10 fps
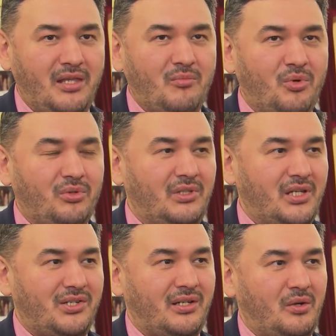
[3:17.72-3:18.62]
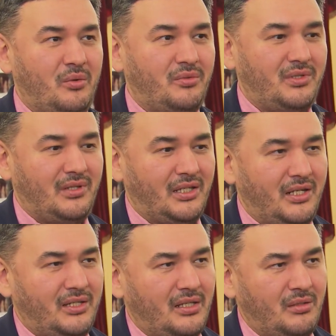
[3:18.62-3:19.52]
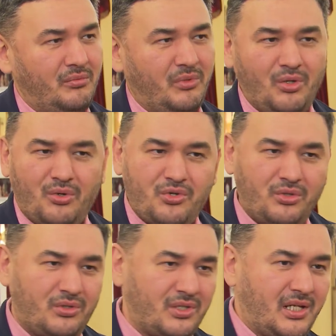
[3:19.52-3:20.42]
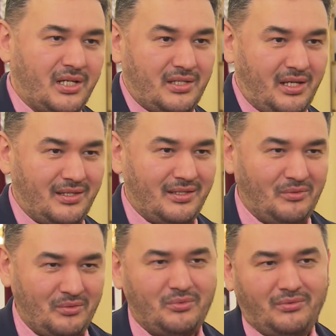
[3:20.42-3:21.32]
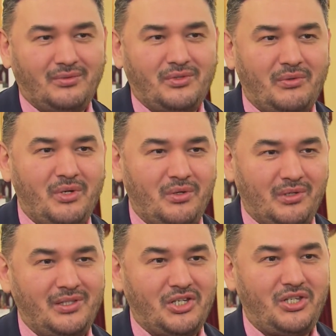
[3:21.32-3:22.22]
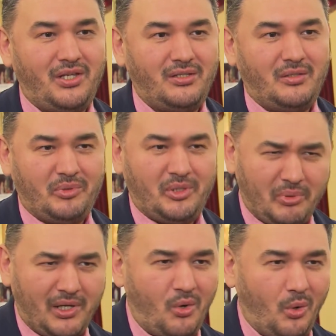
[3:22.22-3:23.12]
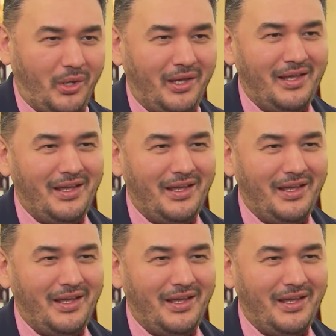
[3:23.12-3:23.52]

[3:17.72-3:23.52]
они могут даже какому-нибудь отрицательному герою что-то сказать, ну, свое отношение, типа, ты плохой.